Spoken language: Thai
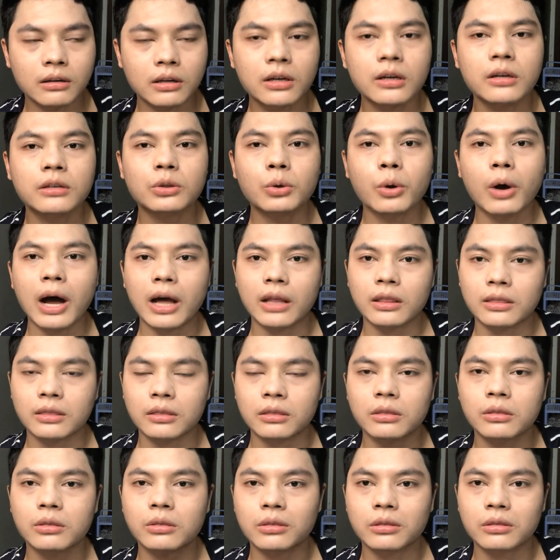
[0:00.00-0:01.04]
คือตัว
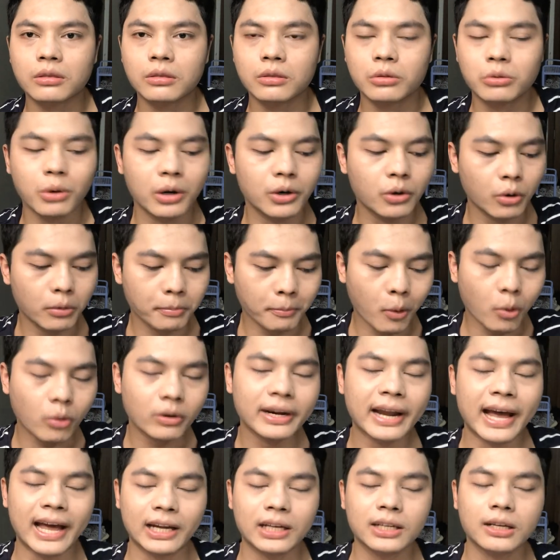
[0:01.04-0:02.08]
ตัวโน้ตบุ๊ก
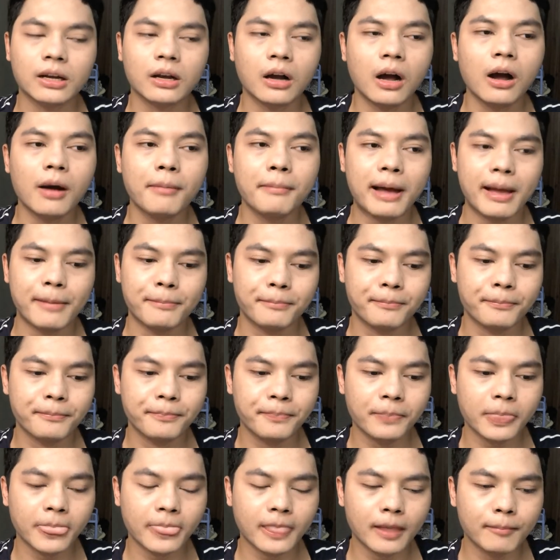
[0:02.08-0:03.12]
นั้นก็แบบ
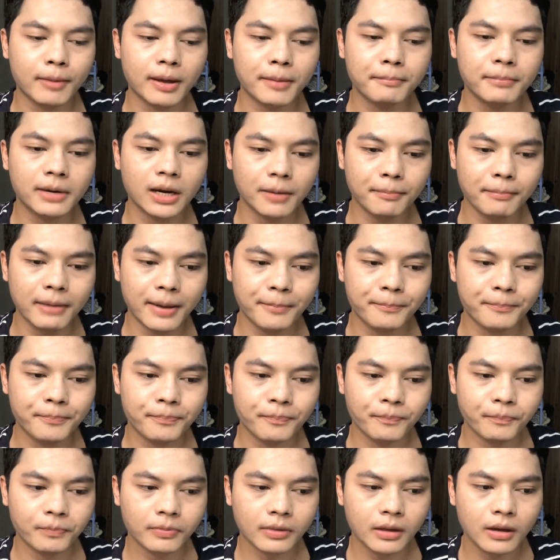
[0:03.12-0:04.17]
มันเหมือนแบบ
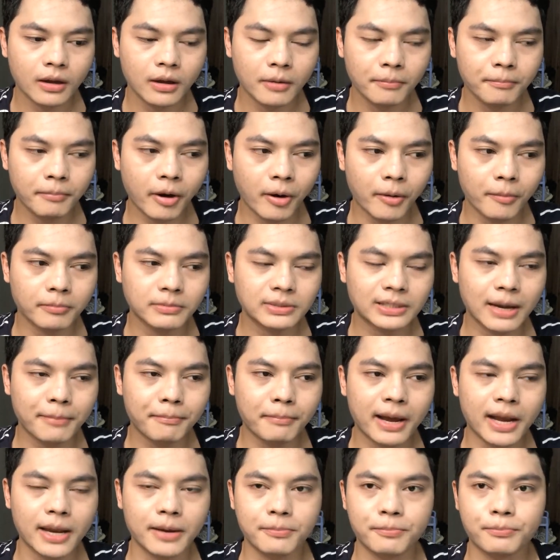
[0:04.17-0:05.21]
ผมจะ
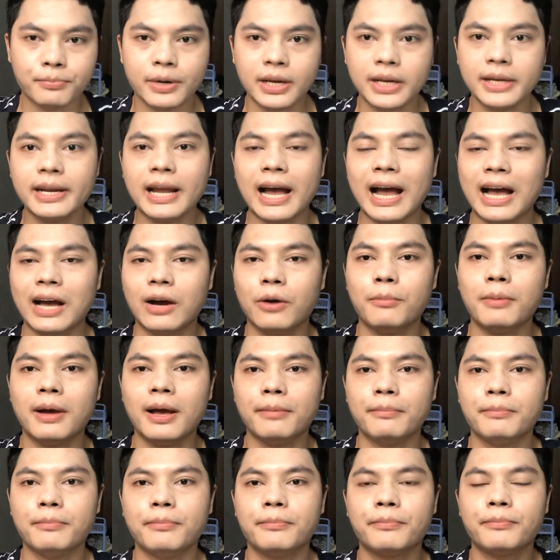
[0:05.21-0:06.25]
ไปพิมพ์เอาแบ
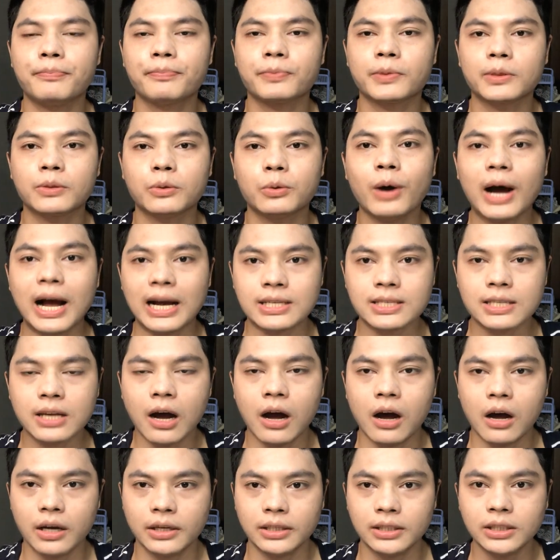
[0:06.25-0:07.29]
บตัวอักษ
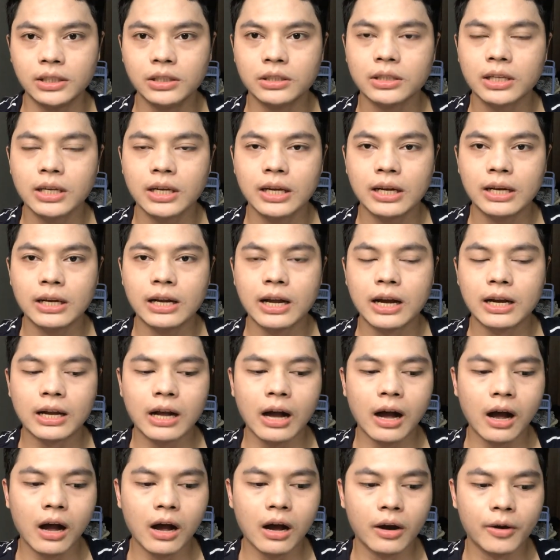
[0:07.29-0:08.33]
ร แล้ว
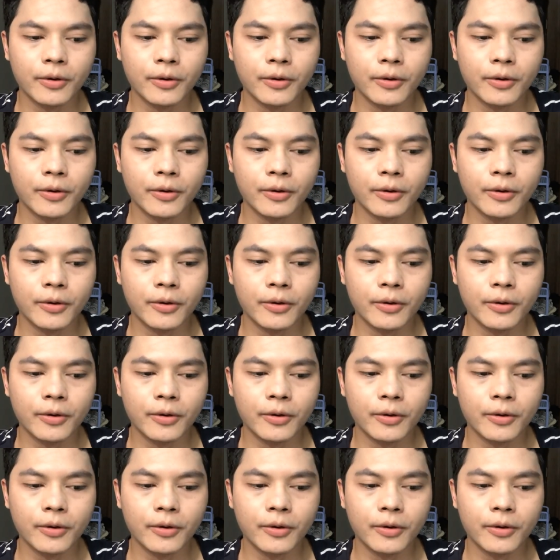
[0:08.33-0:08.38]
ก็